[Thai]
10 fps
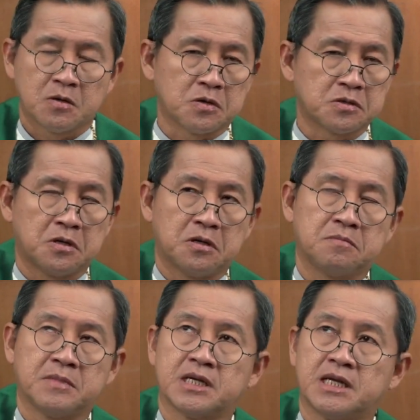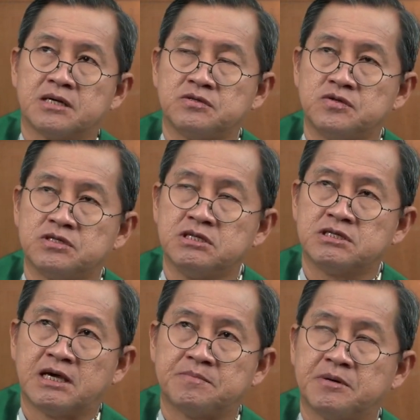คนน้องมานั่งอยู่ที่
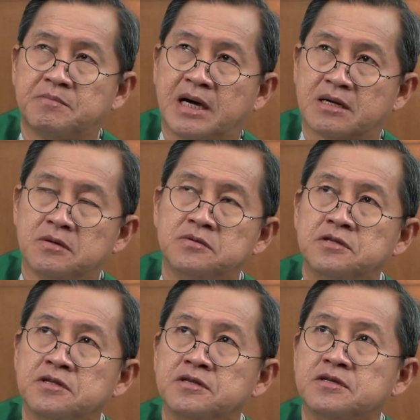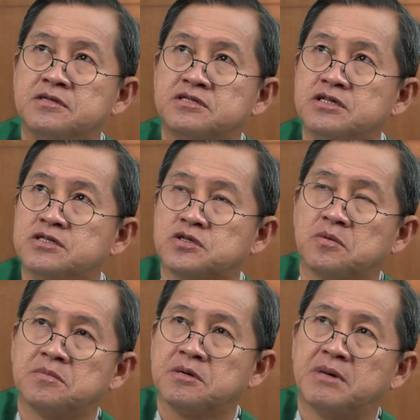แทบพระบาทแล้วชื่นช
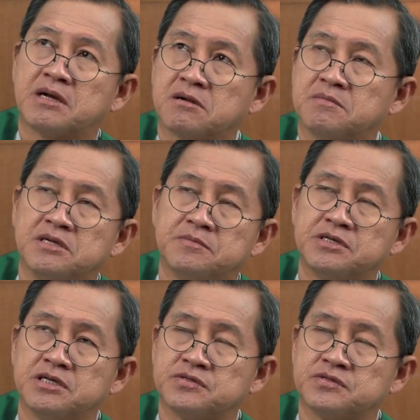มพระบารมีพระเย